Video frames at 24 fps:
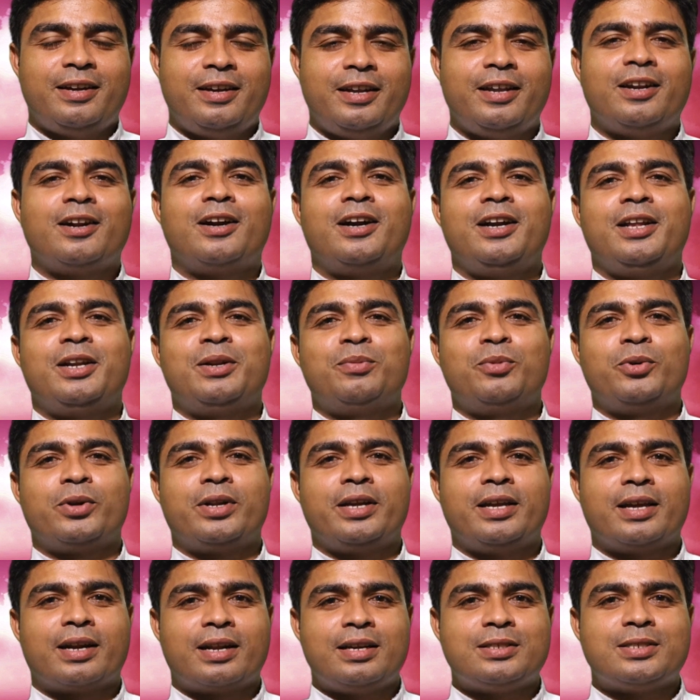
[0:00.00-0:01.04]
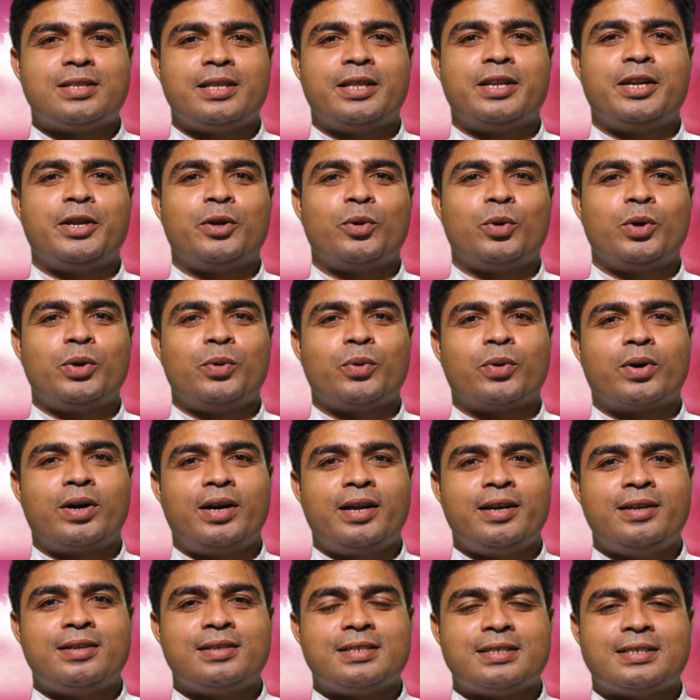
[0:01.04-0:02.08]
இன்றைய நாளிலும் ஒரு இறை சிந்தனையோடு
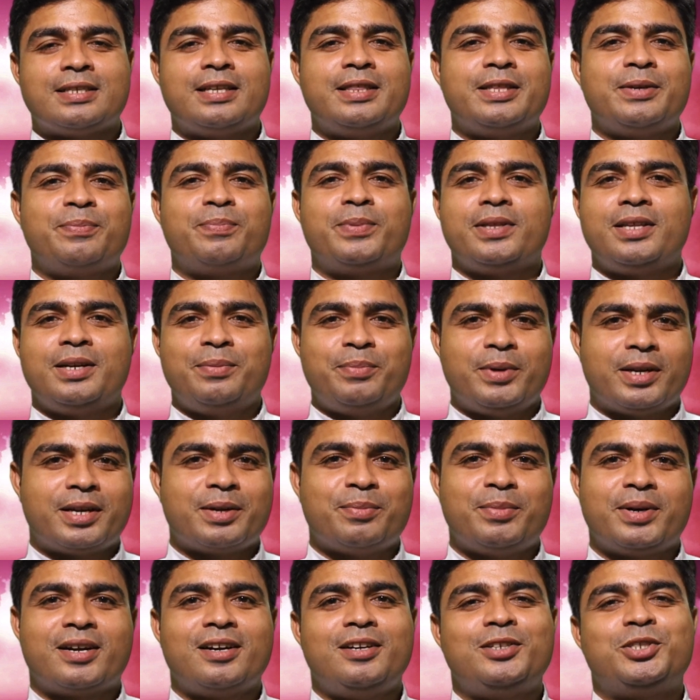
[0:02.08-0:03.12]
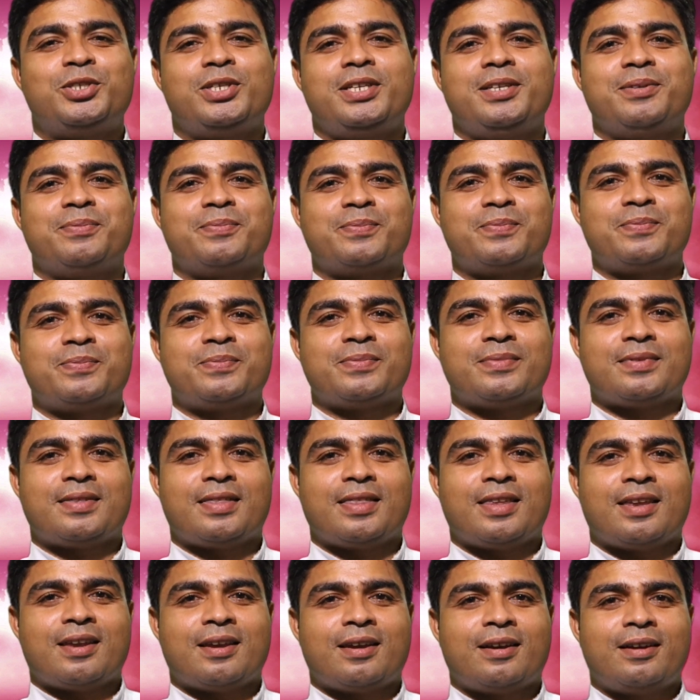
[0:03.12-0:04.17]
உங்களை சந்திப்பதில் மிக்க மகிழ்ச்சி
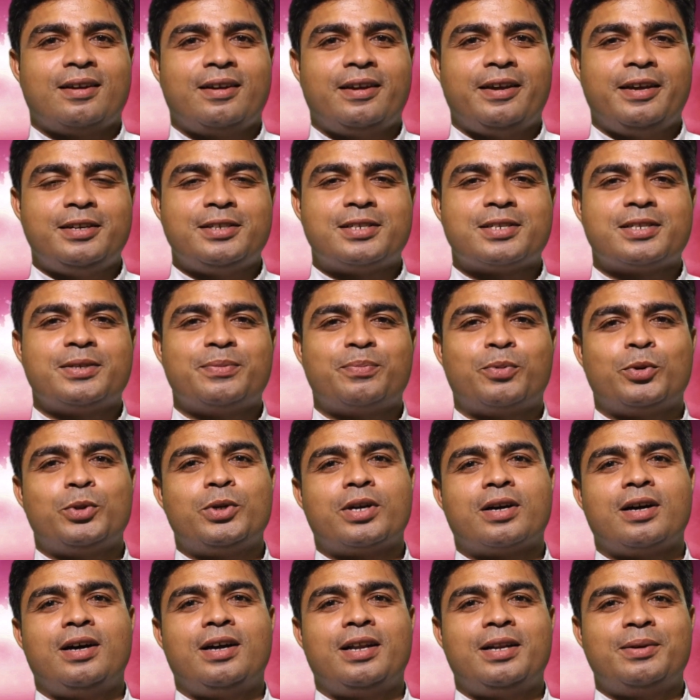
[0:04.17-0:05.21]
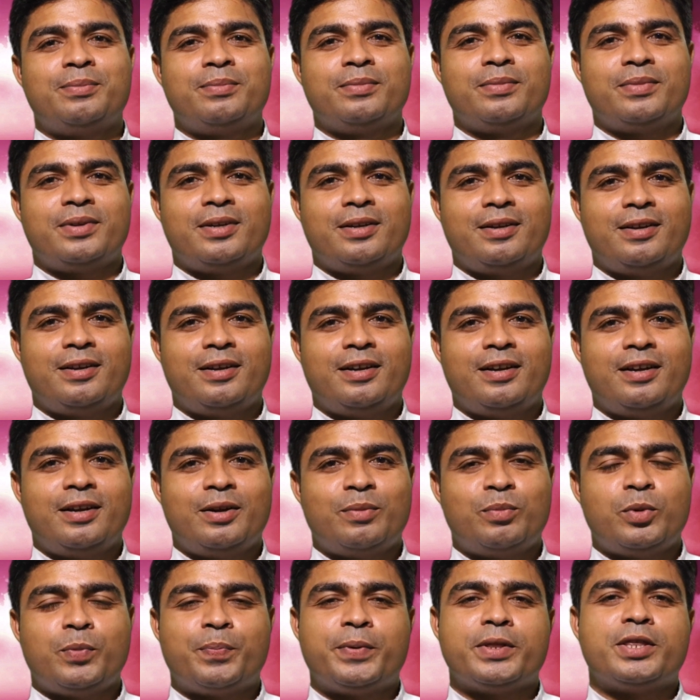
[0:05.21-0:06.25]
இன்று பொதுக்காலம்
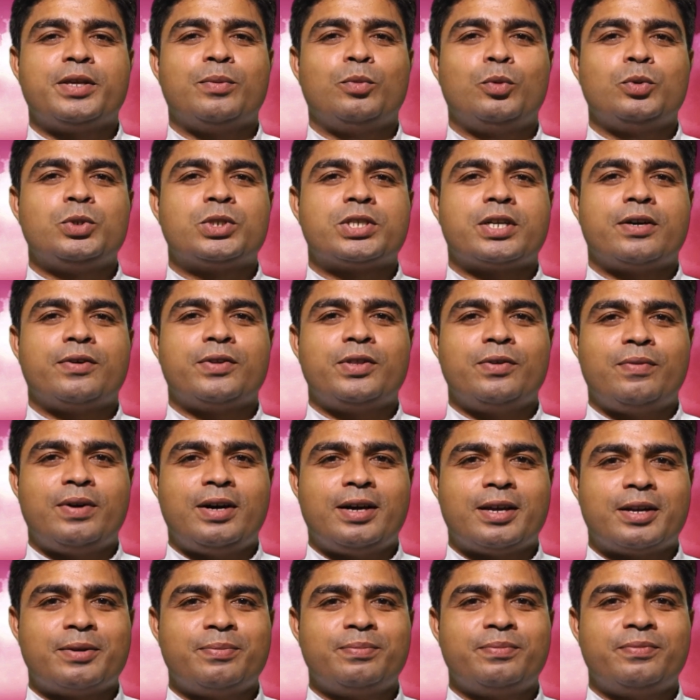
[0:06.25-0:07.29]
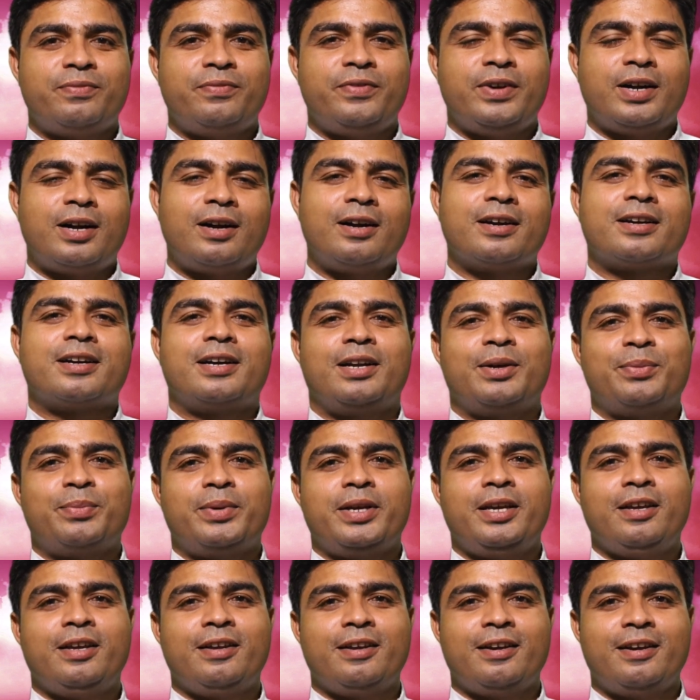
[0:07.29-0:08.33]
முப்பத்தி மூன்றாவது வாரம்
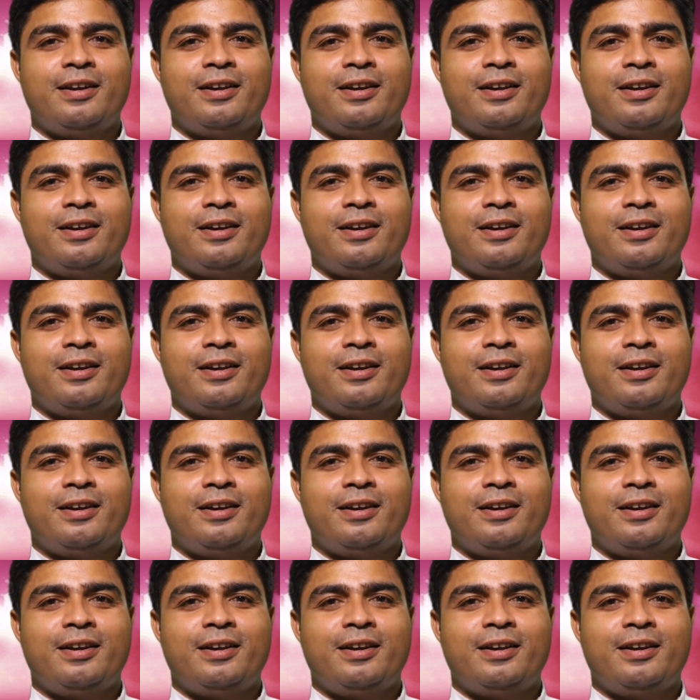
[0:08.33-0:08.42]
வியாழக்கிழமை